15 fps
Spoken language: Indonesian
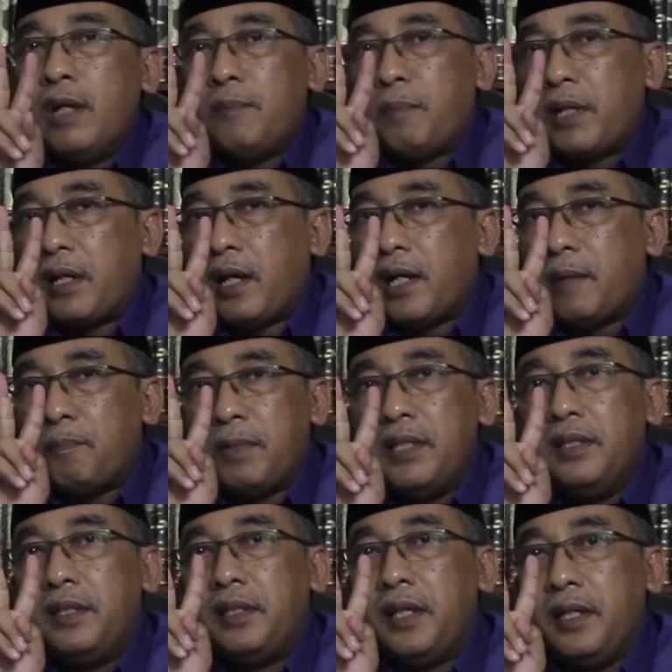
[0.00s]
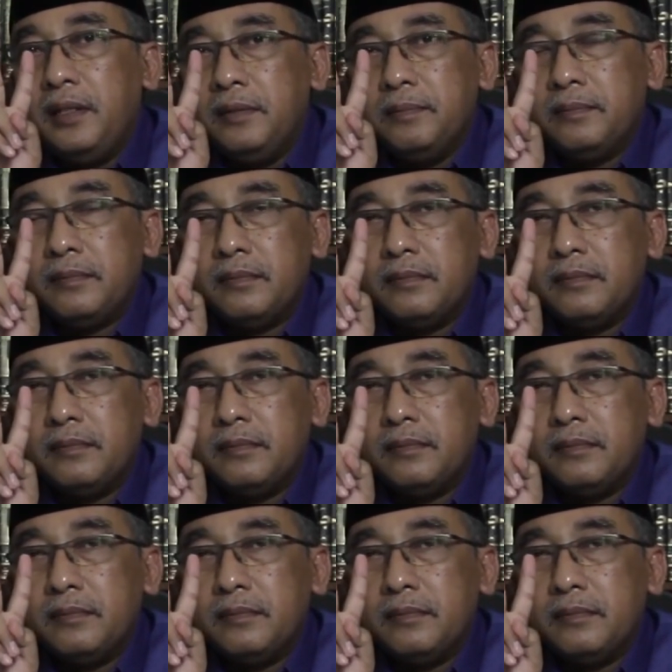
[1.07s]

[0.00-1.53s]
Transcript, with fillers: dua perkara penting